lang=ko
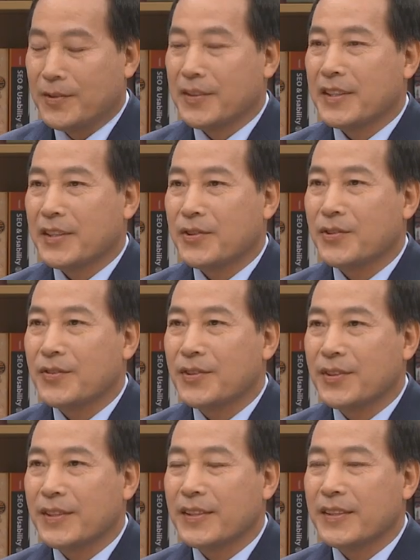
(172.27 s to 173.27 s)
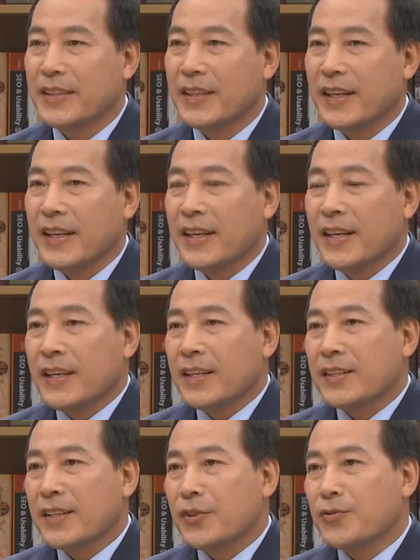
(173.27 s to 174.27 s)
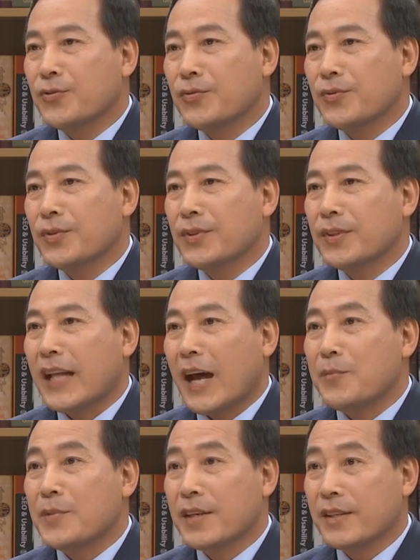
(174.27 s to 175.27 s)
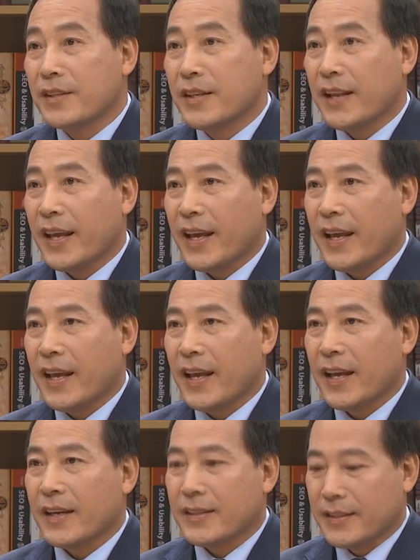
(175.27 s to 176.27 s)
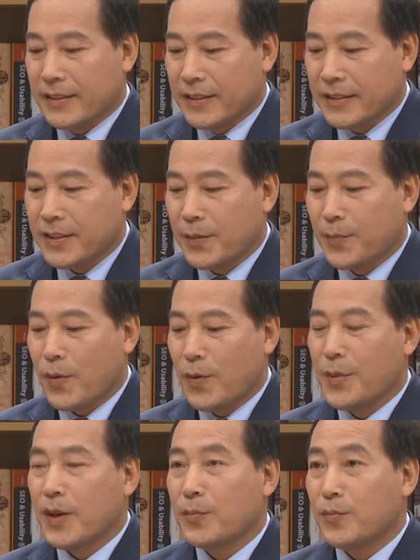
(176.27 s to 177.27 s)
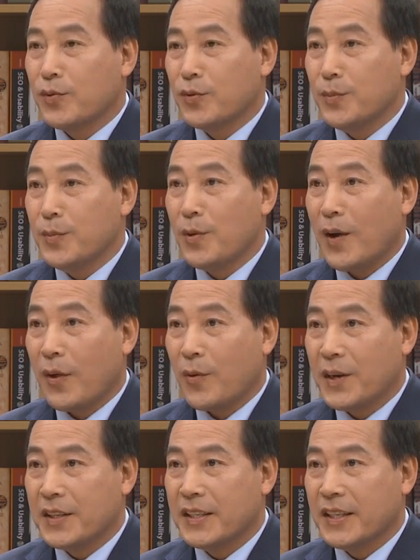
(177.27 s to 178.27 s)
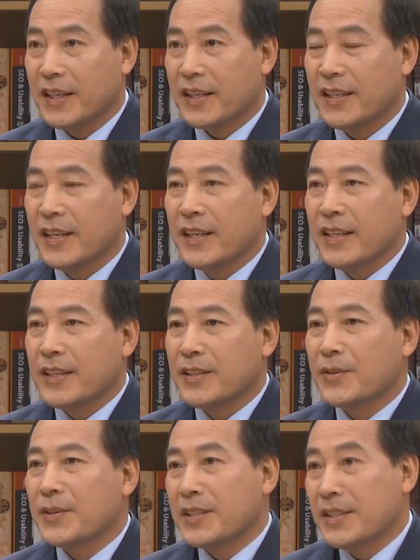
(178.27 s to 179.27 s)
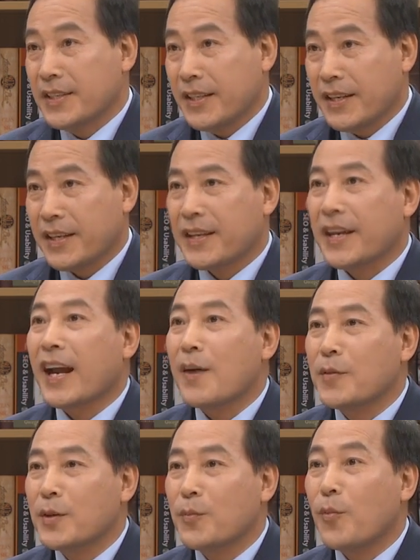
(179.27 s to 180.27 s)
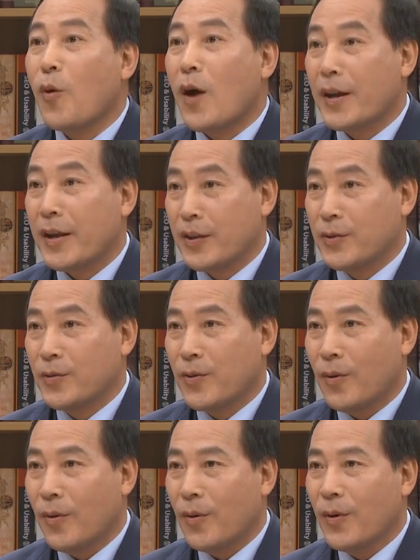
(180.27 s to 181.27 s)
온 이 슈트는 네. 이제 슈트는 남성들의 그 어떻게 보면은 품위와 권위 그렇죠. 그리고 신체적 결함을 네. 보완해주고